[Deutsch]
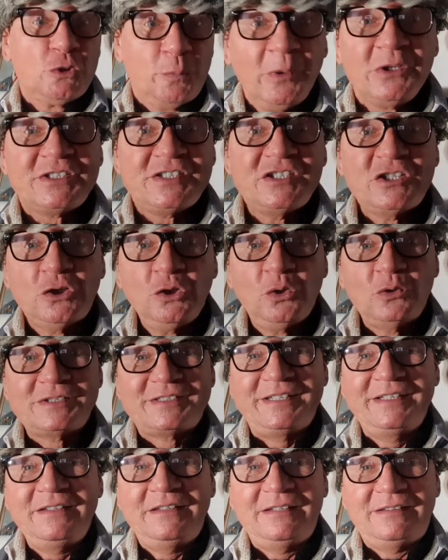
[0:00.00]
Schmutzig genug
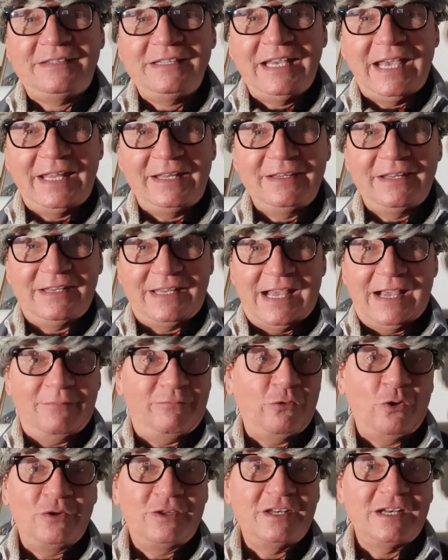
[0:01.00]
sind die Hände. Ja,
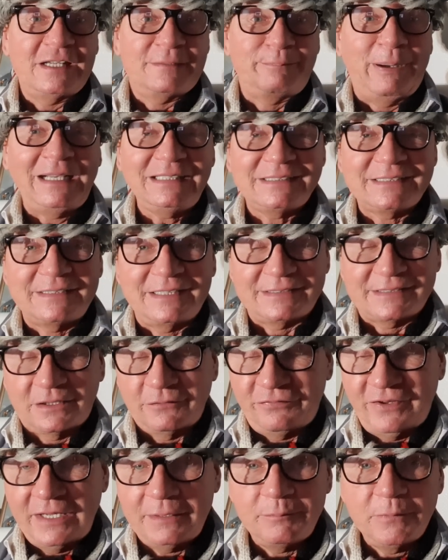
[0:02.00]
Freunde, das passt, das
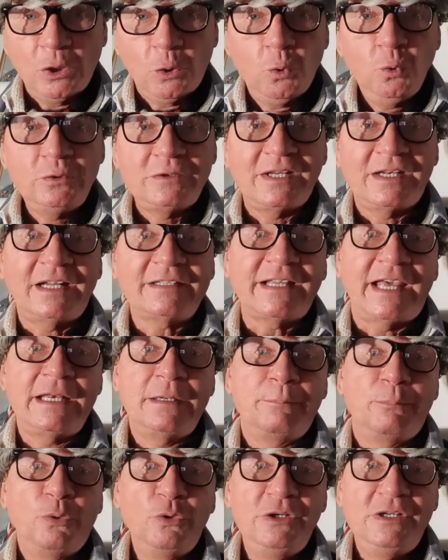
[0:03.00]
gefällt mir gut. Dann hat
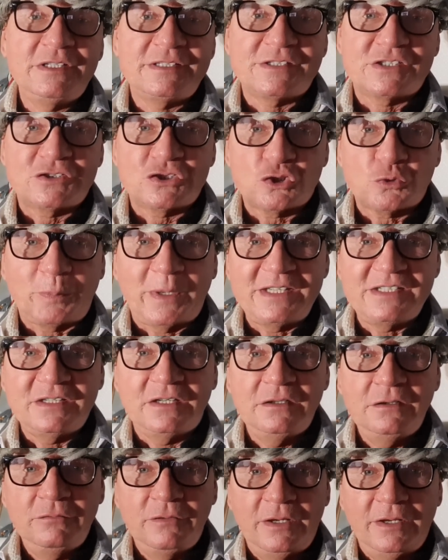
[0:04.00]
eine
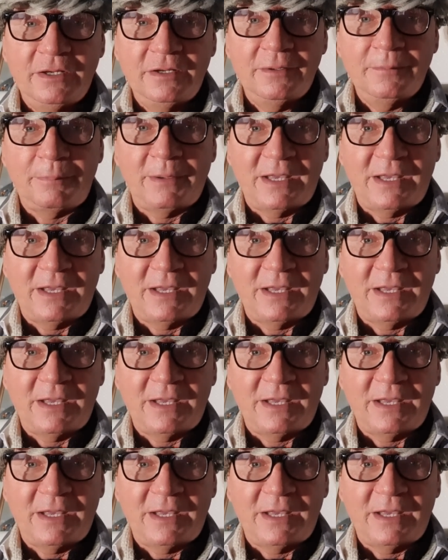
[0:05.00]
Bundessprecherin, äh,